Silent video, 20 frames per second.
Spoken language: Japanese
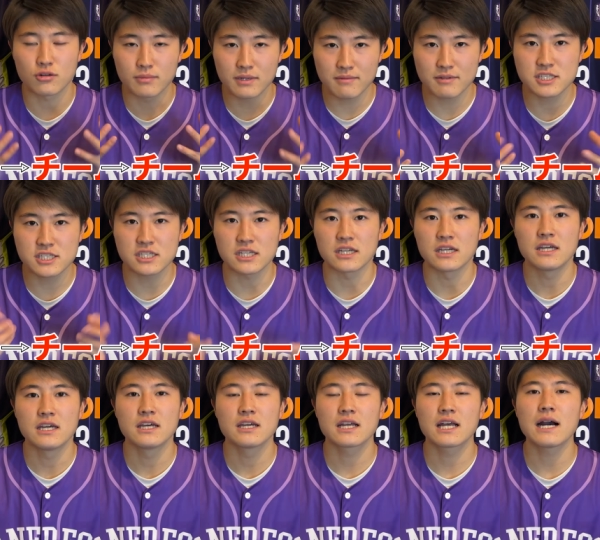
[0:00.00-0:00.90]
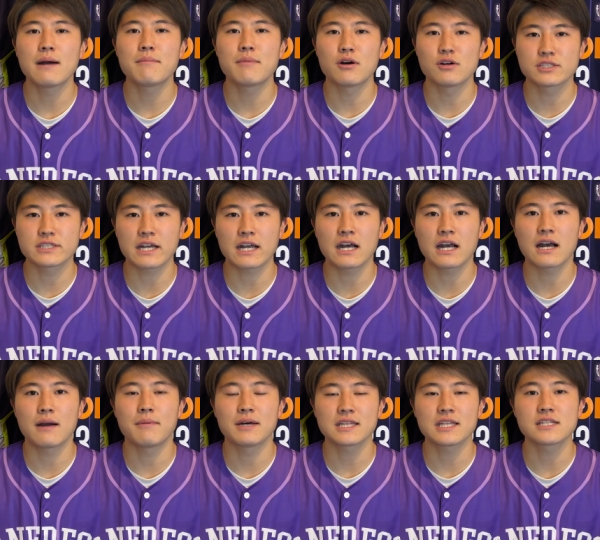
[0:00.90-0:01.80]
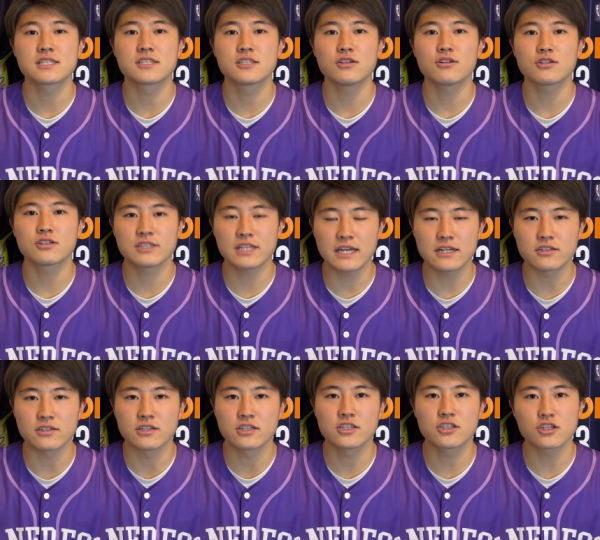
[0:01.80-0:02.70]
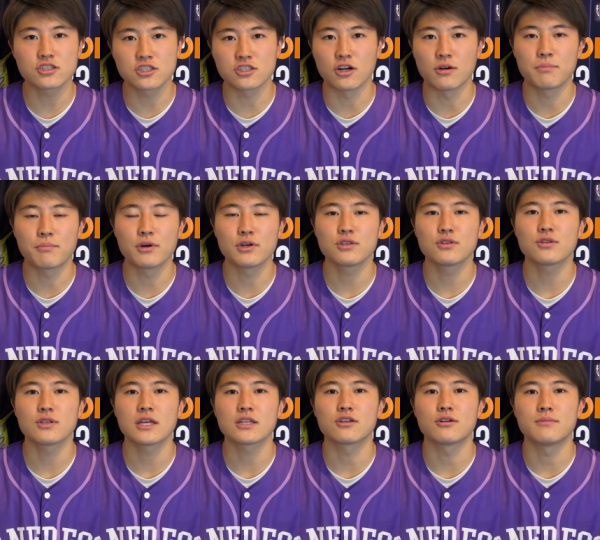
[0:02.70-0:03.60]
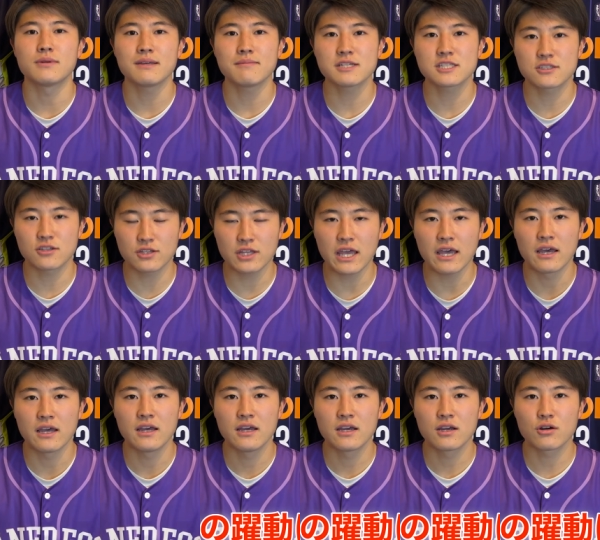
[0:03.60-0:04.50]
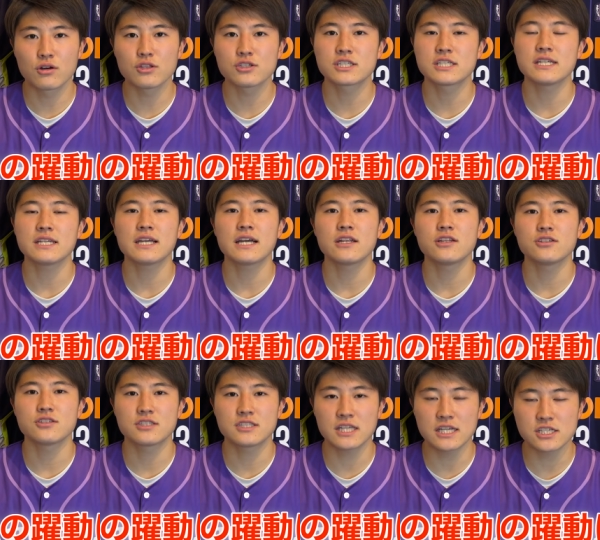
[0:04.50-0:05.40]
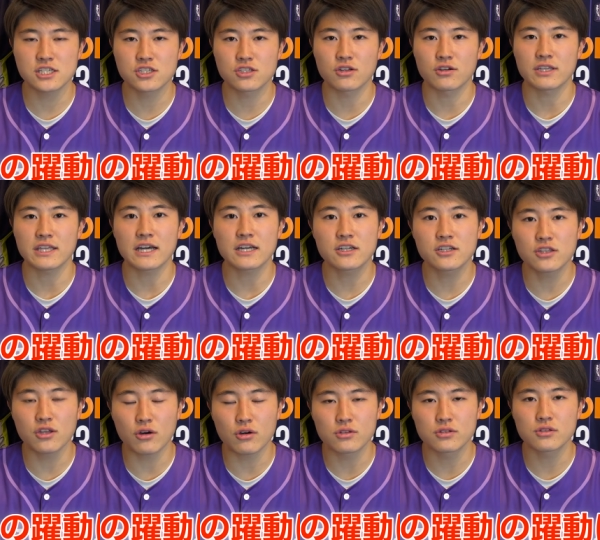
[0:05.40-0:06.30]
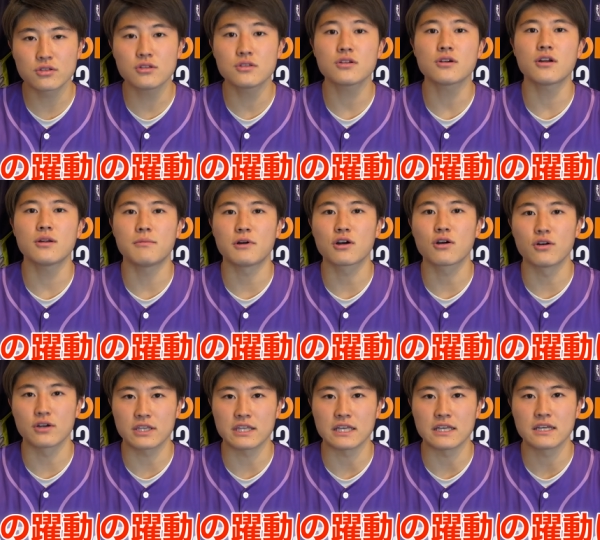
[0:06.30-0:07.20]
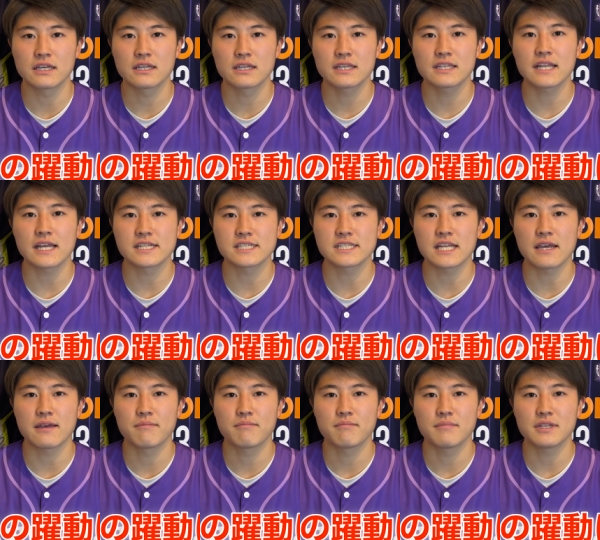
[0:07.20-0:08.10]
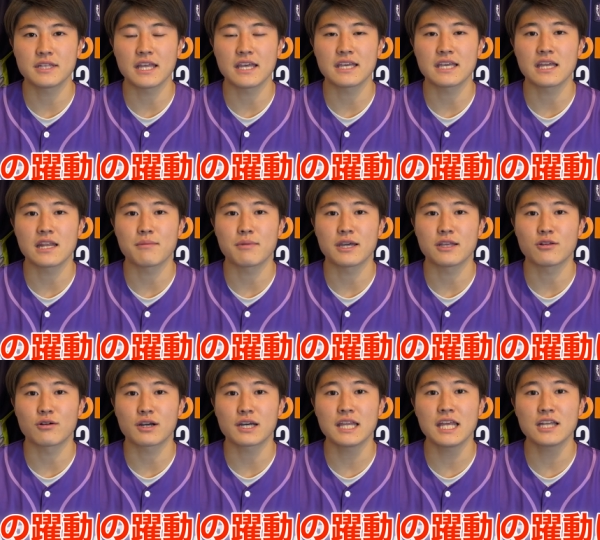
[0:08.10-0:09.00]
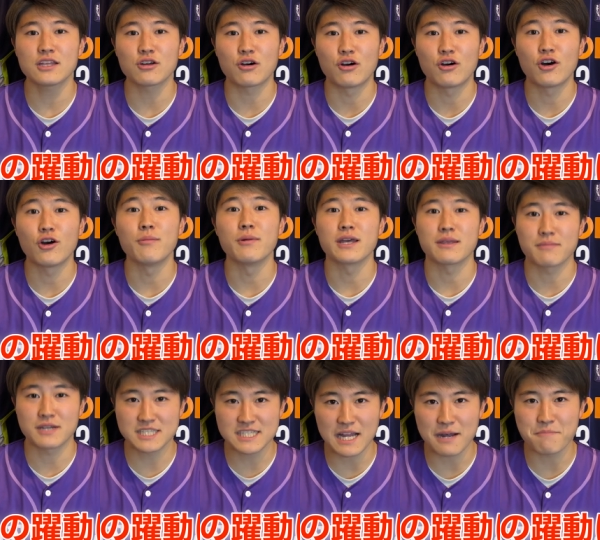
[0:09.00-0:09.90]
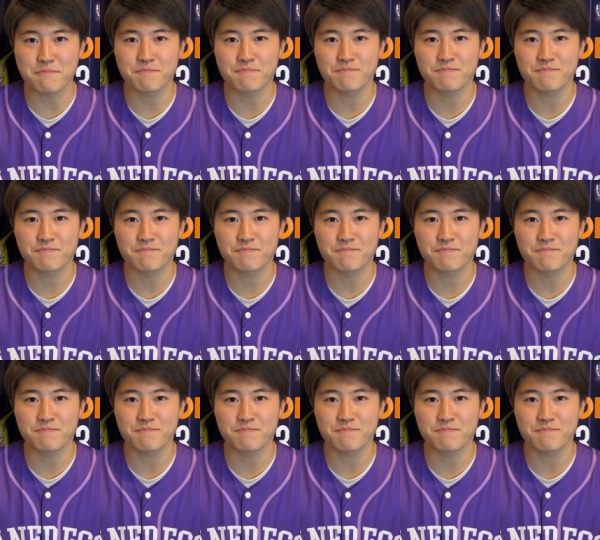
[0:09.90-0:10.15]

思いますし、ガンバ大阪がまた強くなる一つのポイントだと思いますので、この新加入選手の躍動というところも今季期待して見ていければいいのかなと思いました。